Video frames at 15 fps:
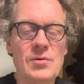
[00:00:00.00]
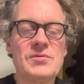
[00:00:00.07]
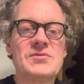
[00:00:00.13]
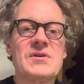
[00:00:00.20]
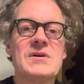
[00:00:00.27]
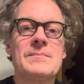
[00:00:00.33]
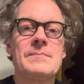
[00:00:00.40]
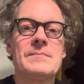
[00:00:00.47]

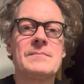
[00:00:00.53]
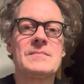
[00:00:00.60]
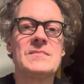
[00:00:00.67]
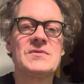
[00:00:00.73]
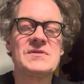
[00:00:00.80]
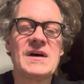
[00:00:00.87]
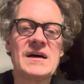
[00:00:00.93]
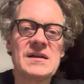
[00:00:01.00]
unter,
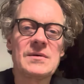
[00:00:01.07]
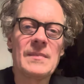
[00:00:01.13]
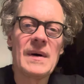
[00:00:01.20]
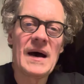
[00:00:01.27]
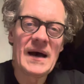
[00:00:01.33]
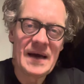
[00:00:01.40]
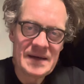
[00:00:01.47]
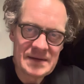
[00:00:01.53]
unter anderem
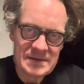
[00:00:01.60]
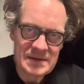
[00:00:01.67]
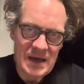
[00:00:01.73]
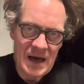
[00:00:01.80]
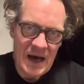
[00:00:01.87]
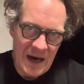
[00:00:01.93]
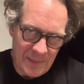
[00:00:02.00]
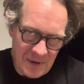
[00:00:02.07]

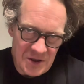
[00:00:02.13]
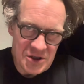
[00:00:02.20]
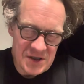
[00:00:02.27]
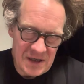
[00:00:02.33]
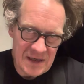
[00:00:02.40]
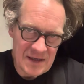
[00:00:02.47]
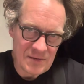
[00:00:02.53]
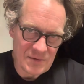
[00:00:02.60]
einen Hammerstein